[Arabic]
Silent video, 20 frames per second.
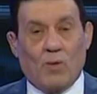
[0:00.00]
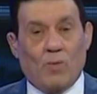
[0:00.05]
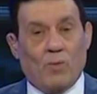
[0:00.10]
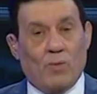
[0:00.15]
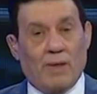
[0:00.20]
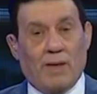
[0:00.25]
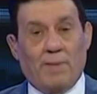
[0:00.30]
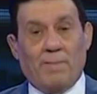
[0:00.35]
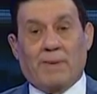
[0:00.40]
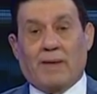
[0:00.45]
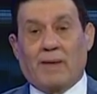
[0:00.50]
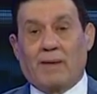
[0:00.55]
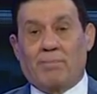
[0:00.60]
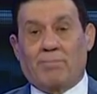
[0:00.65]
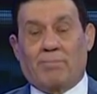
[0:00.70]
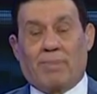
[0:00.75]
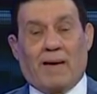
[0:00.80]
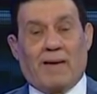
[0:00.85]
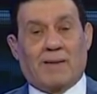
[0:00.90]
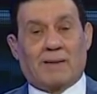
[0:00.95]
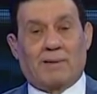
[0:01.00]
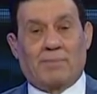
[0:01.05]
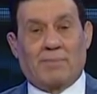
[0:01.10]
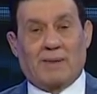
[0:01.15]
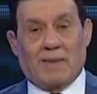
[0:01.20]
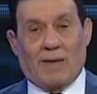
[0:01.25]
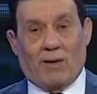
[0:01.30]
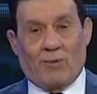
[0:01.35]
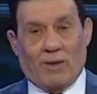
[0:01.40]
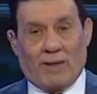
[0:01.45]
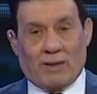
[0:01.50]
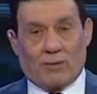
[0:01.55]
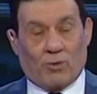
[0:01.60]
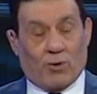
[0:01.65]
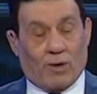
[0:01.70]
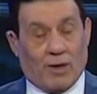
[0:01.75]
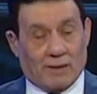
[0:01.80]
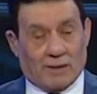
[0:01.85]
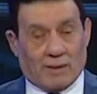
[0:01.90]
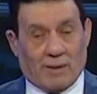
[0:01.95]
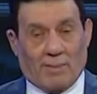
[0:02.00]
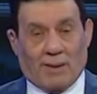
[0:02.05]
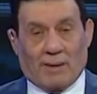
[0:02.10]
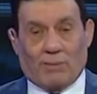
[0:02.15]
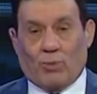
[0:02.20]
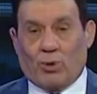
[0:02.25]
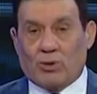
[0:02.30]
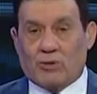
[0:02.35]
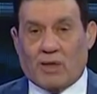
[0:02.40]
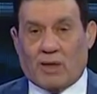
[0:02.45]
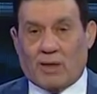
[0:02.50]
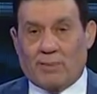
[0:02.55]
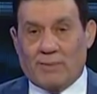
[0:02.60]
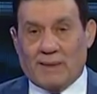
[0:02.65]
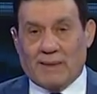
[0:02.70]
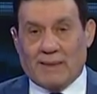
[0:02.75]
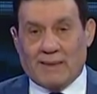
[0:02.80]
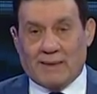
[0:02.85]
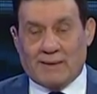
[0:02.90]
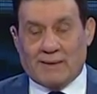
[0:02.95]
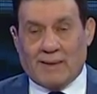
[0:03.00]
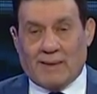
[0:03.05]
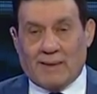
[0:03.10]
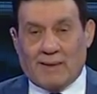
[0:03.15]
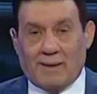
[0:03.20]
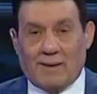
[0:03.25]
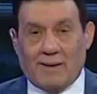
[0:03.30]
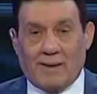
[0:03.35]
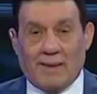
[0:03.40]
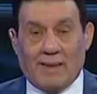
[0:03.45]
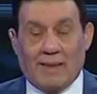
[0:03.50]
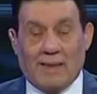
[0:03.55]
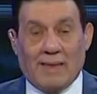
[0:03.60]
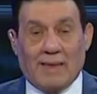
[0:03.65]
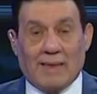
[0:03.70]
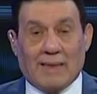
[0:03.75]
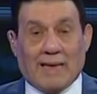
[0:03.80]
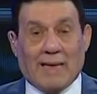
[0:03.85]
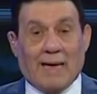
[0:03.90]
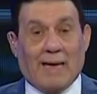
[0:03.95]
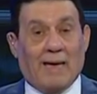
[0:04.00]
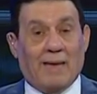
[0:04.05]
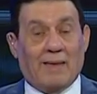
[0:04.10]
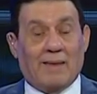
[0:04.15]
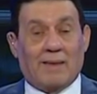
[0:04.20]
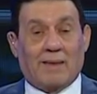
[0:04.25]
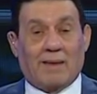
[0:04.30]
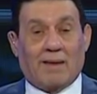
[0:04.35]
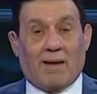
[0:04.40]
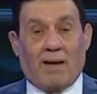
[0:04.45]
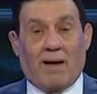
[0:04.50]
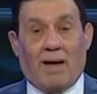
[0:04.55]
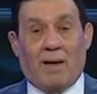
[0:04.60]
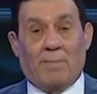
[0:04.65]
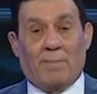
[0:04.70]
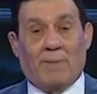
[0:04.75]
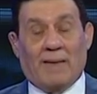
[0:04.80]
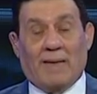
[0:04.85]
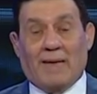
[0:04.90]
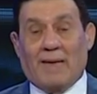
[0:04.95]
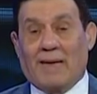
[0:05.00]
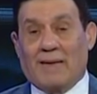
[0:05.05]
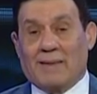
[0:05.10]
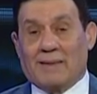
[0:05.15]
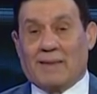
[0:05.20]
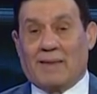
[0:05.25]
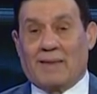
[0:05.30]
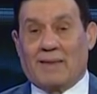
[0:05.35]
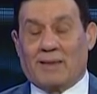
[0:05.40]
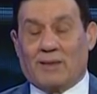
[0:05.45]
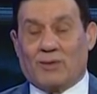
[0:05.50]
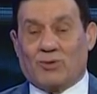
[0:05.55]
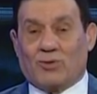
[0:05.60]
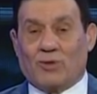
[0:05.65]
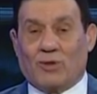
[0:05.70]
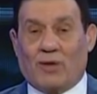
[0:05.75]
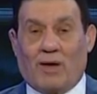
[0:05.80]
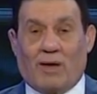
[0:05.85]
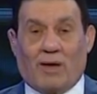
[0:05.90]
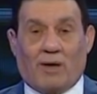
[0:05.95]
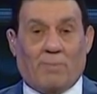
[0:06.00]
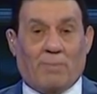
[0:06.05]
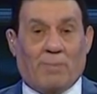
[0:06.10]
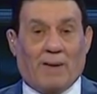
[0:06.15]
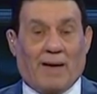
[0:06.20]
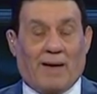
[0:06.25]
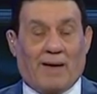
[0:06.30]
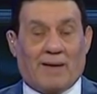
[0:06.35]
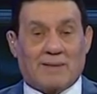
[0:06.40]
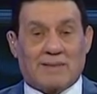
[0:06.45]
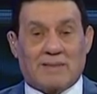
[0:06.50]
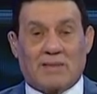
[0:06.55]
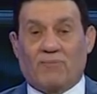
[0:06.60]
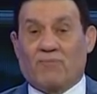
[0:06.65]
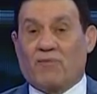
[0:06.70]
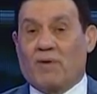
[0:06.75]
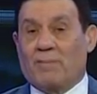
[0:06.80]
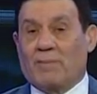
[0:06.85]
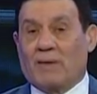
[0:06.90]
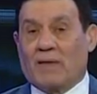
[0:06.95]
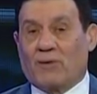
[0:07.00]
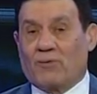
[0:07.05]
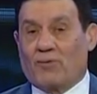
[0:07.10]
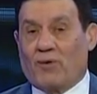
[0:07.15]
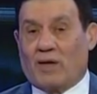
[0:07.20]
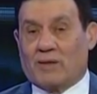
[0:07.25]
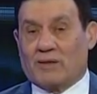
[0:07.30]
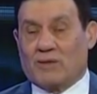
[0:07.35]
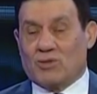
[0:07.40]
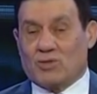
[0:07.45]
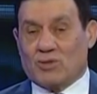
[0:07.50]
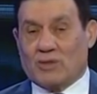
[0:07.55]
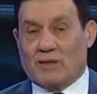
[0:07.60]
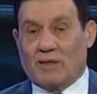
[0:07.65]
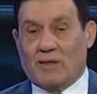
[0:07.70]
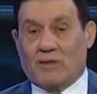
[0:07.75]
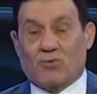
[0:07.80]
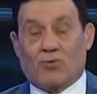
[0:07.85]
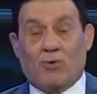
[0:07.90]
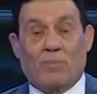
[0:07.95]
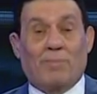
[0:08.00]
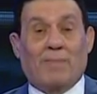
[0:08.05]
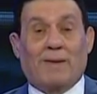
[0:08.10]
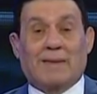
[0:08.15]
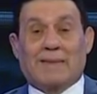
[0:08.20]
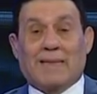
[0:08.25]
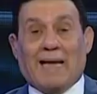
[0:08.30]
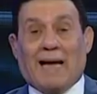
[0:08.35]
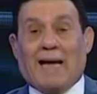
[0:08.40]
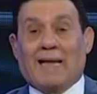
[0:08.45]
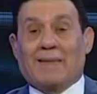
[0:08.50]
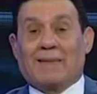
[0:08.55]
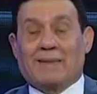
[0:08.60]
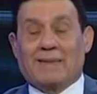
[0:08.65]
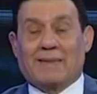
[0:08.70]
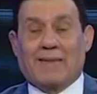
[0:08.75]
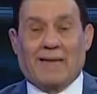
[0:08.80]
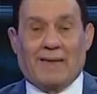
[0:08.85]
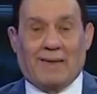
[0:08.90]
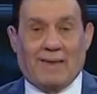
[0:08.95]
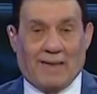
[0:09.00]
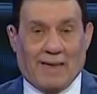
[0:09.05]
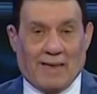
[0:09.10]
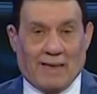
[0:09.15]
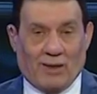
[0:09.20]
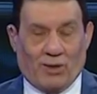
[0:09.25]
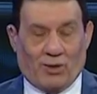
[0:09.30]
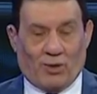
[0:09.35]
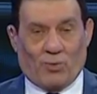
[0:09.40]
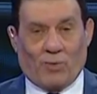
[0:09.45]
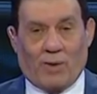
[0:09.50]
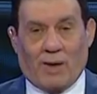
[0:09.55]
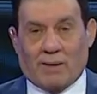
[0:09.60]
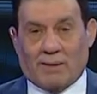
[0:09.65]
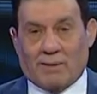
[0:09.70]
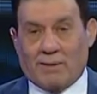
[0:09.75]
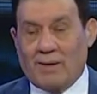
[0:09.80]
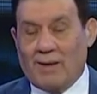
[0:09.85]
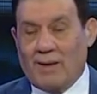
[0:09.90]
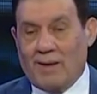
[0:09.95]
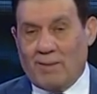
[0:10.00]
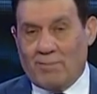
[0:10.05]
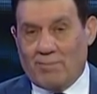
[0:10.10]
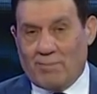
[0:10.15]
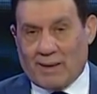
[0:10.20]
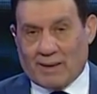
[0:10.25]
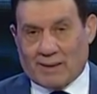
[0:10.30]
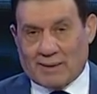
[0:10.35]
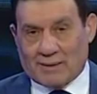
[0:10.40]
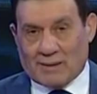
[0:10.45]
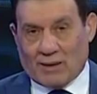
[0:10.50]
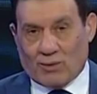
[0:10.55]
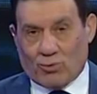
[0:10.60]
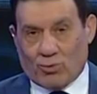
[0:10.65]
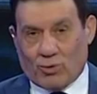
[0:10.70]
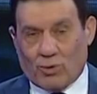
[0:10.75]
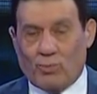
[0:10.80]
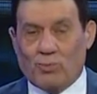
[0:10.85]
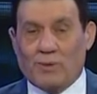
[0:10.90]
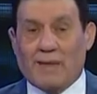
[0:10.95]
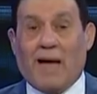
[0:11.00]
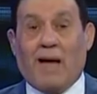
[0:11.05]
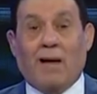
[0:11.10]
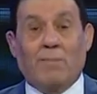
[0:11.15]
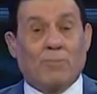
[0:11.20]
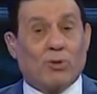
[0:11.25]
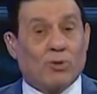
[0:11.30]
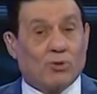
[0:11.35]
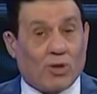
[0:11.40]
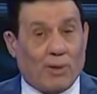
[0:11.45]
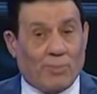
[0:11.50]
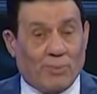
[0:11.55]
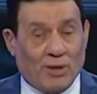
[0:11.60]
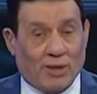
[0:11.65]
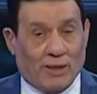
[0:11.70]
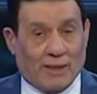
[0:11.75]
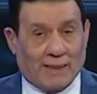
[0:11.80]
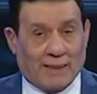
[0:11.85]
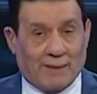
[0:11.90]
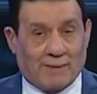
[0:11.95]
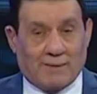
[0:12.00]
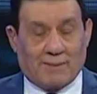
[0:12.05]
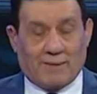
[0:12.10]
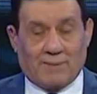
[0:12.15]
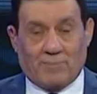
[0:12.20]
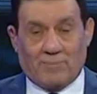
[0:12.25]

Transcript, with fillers: ويمكن بعض من هؤلاء النقاد طبعا محترمين جدا كان قابل هذا الاختيار بعاصفة من النقد الشديد ثم تعدل الحوار مرة أخرى وده أمر طبيعي جدا